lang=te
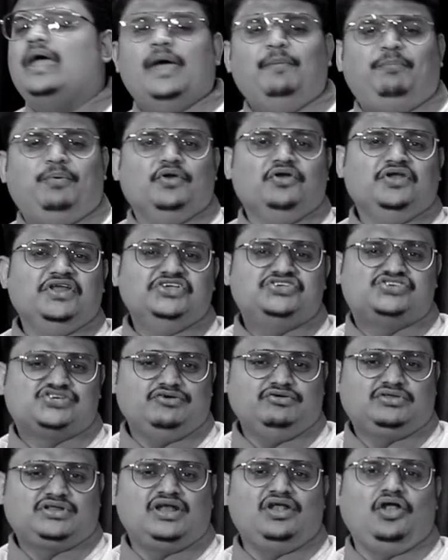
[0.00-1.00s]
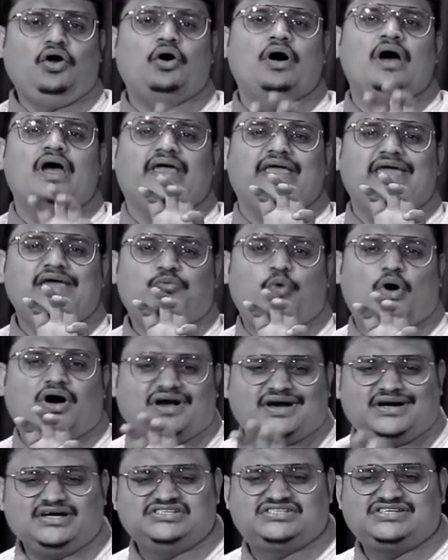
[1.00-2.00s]
ఎప్పుడు నీ జీవితంలో ఈ
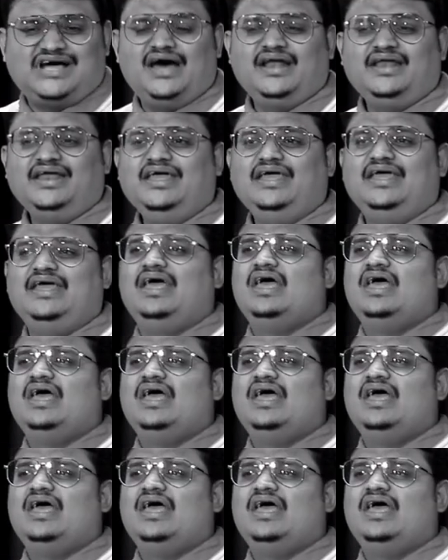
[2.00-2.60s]
ఒక్కసారి